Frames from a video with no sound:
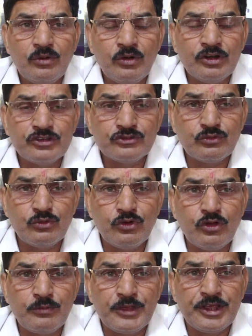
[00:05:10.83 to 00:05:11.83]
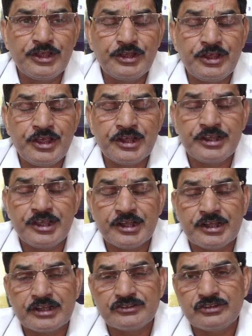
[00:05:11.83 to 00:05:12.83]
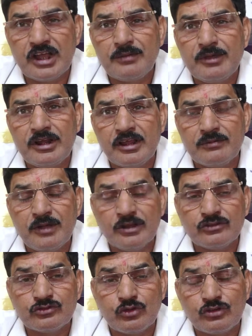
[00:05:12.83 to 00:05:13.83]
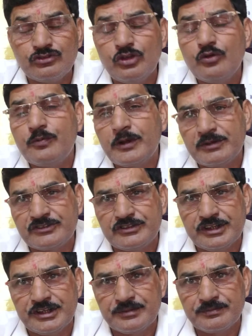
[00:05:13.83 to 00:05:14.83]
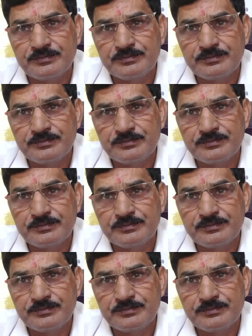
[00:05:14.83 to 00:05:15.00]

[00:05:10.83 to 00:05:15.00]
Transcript: और स्कूलों में एक एक कक्षा में लगभग सौ से ऊपर बच्चे हैं